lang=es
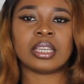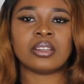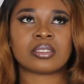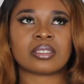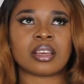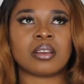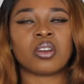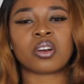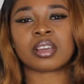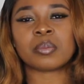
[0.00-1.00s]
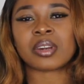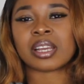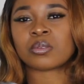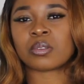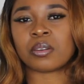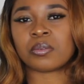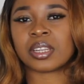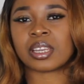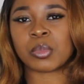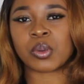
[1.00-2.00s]
Y no sé, lo cogí porque es un
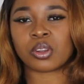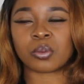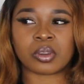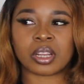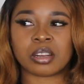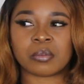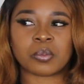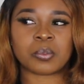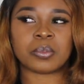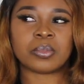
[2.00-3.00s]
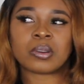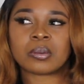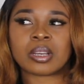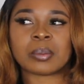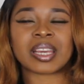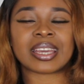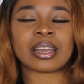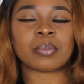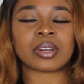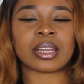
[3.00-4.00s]
outfit que me quiero poner, que me
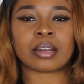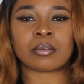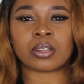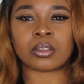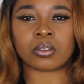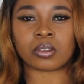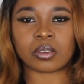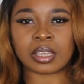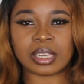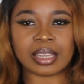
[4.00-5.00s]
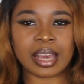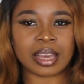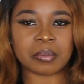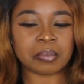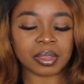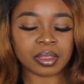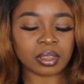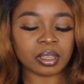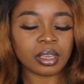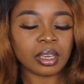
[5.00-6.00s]
quería poner cuando iría en
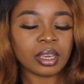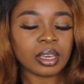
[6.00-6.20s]
bici.